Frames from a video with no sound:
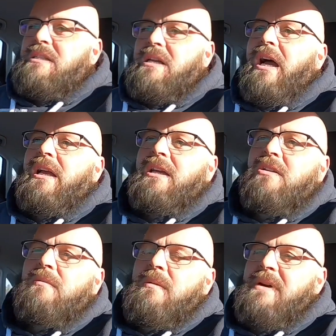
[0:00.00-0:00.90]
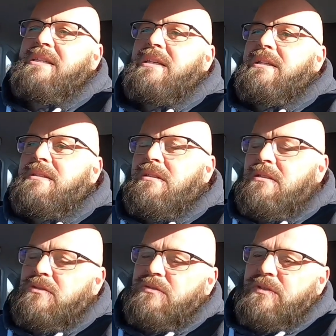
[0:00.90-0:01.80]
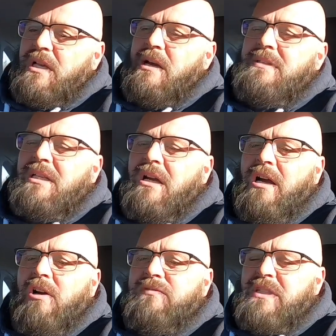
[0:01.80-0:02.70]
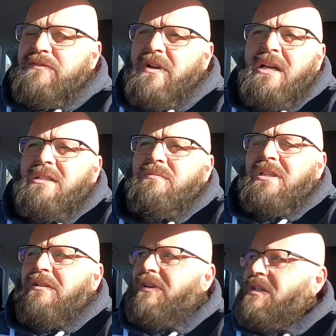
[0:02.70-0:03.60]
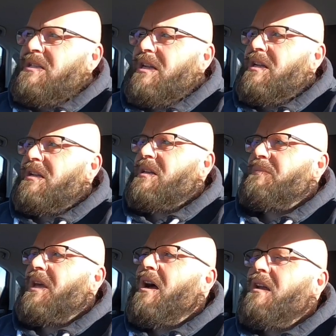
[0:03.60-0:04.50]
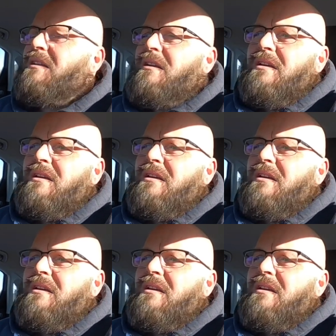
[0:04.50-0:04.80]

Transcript: du es ein, ja komm, dann machst du jetzt. Ne? So, dann habe ich den gekauft, jetzt fahre ich den mittlerweile seit anderthalb Jahren.